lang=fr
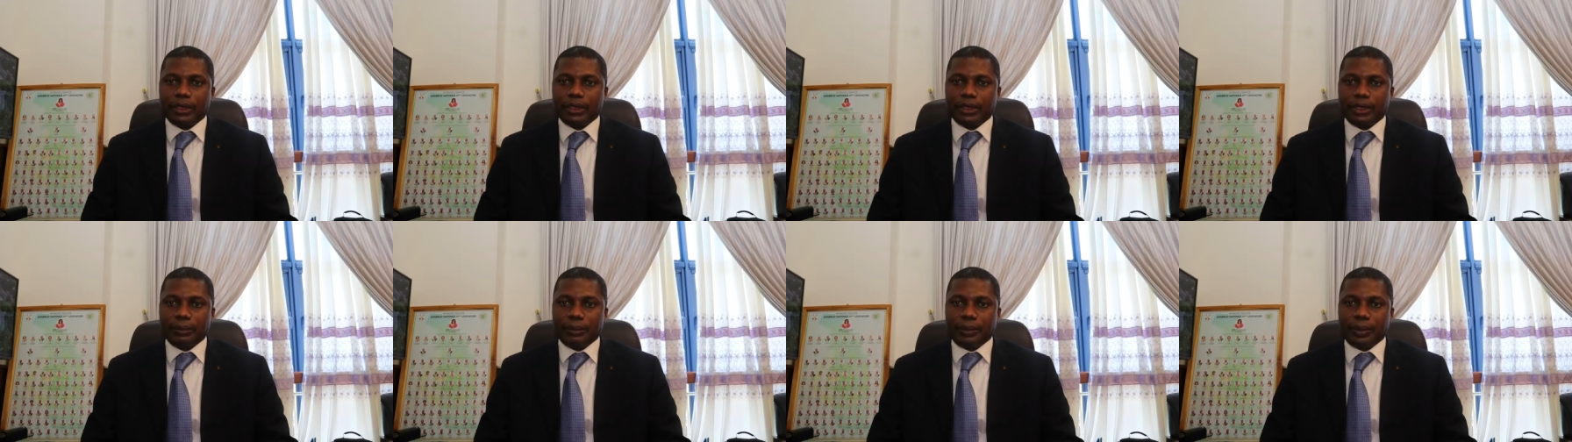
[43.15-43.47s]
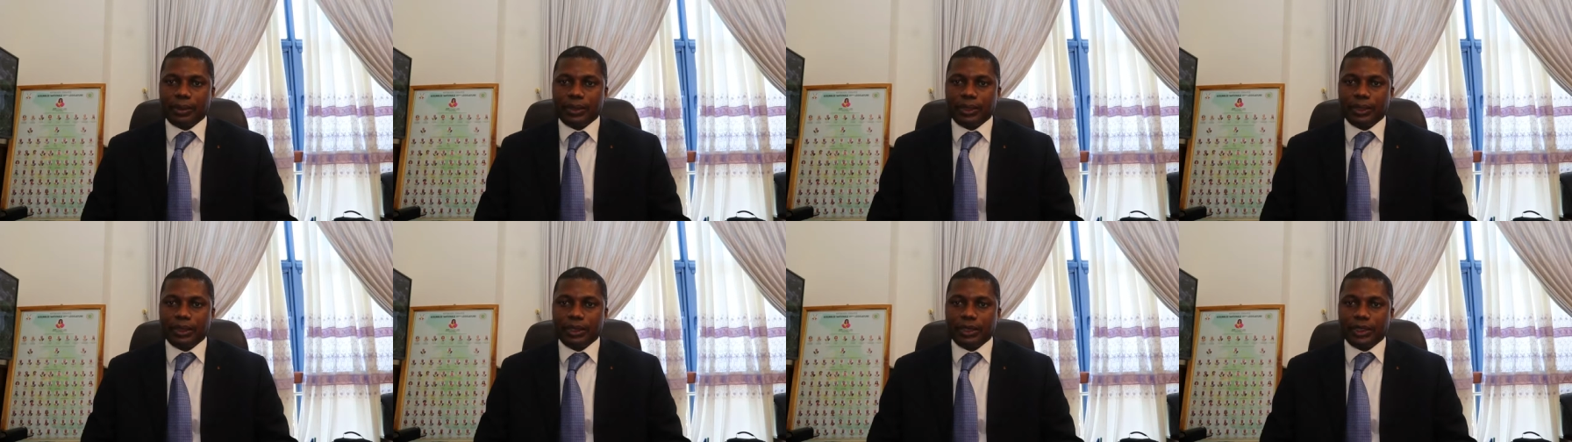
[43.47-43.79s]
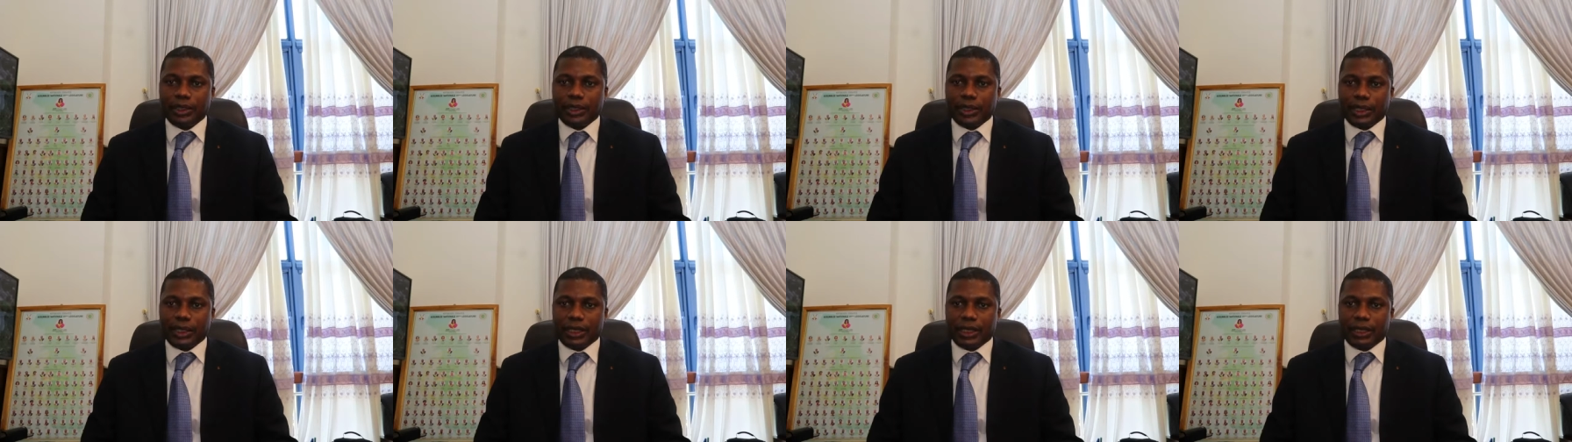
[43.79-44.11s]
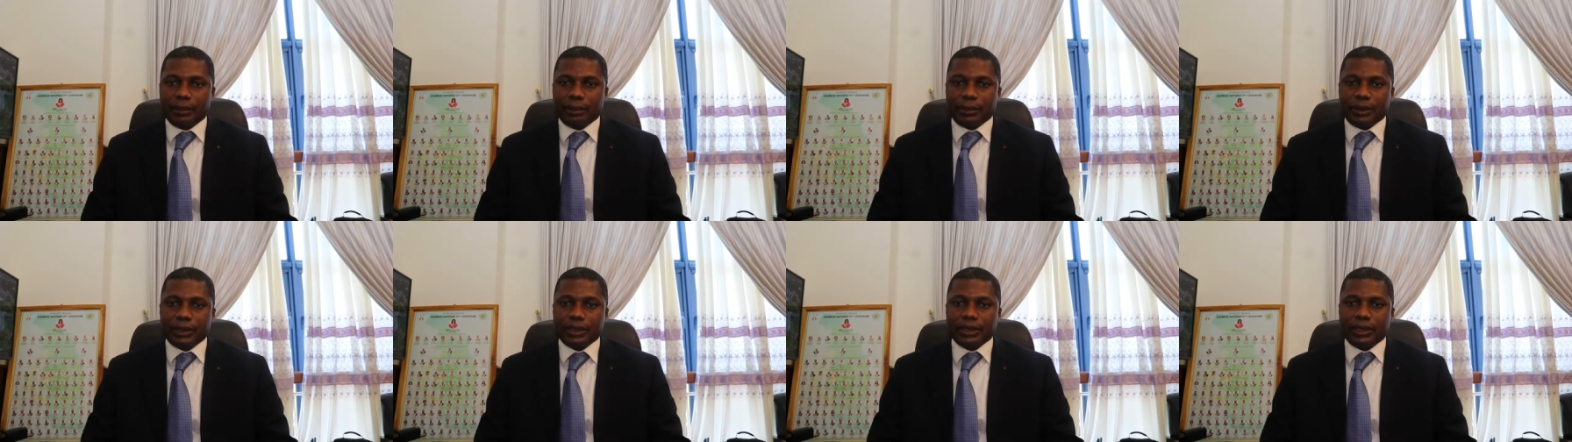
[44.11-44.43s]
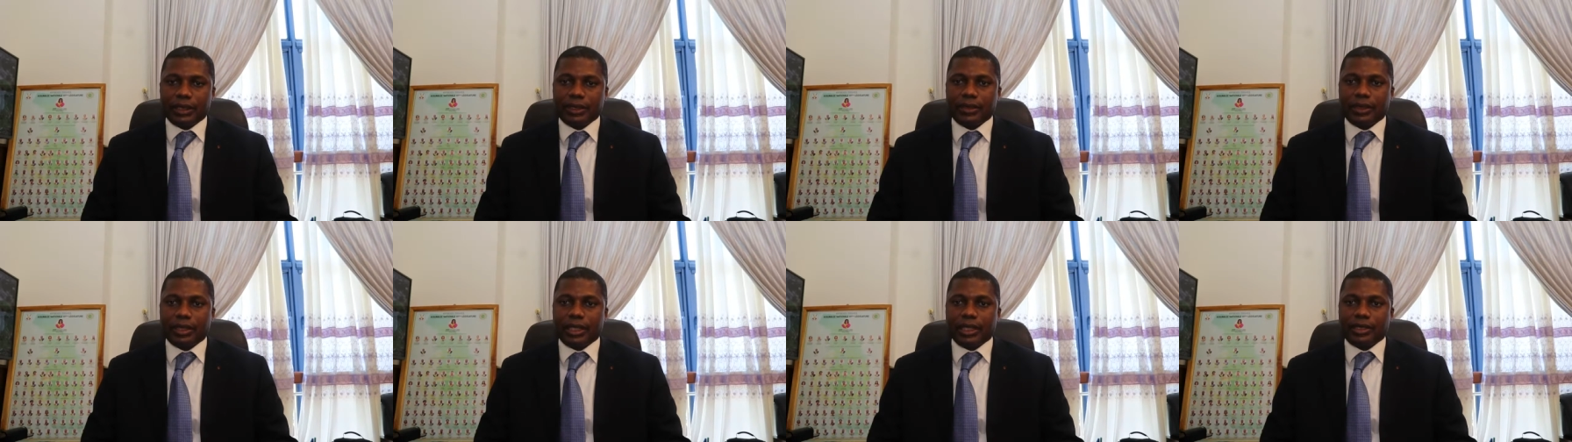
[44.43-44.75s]
Djibodi Chegan
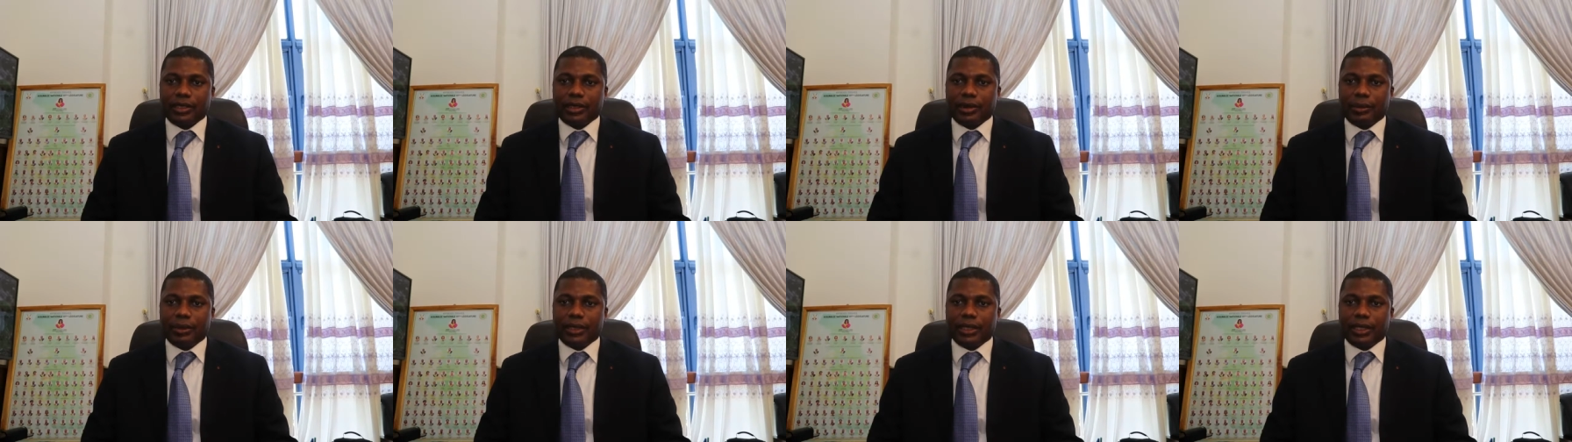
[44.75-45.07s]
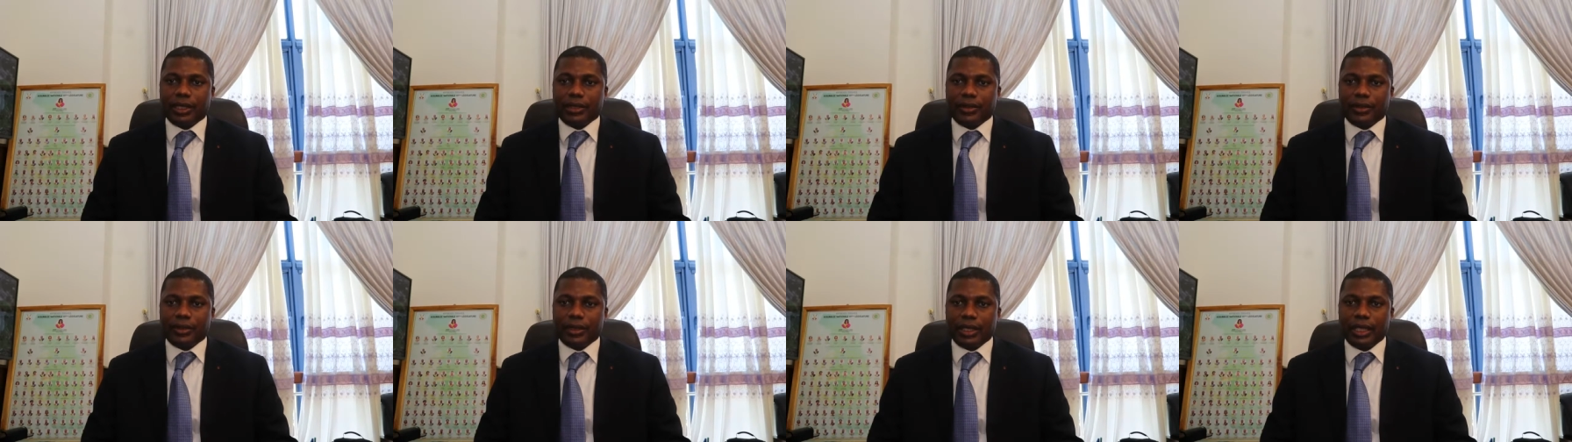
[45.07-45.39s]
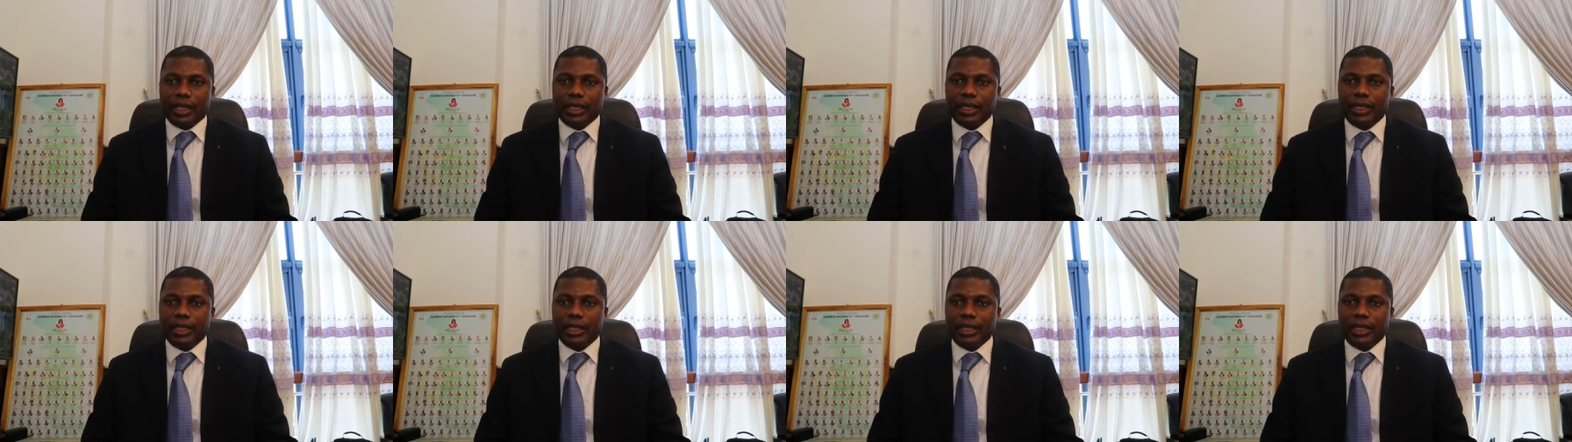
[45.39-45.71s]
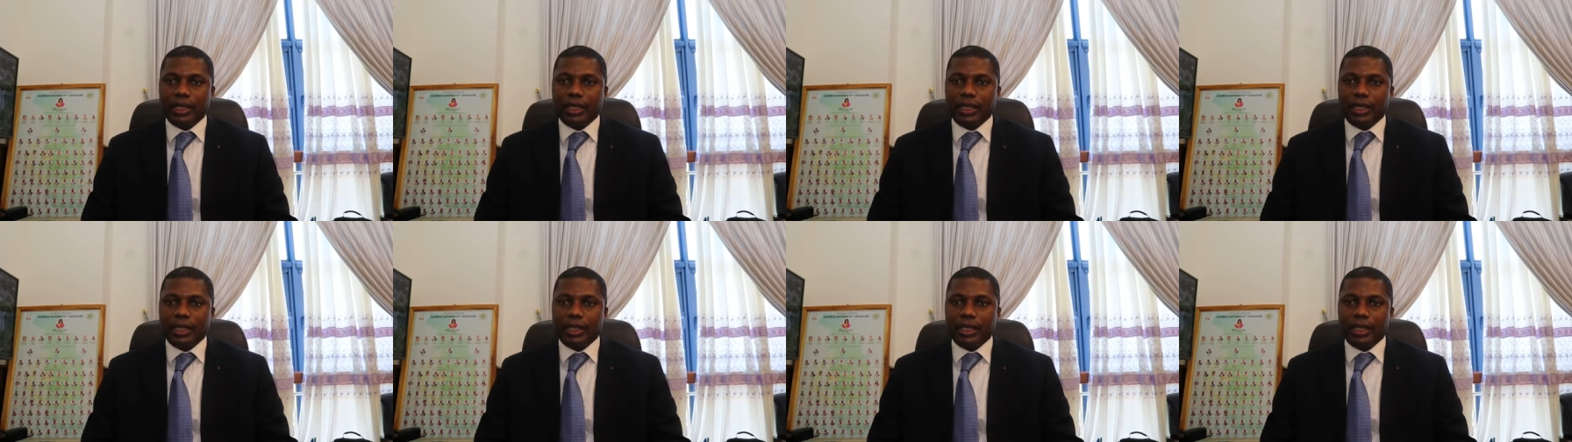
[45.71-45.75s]
présidente de l'Assemblée nationale,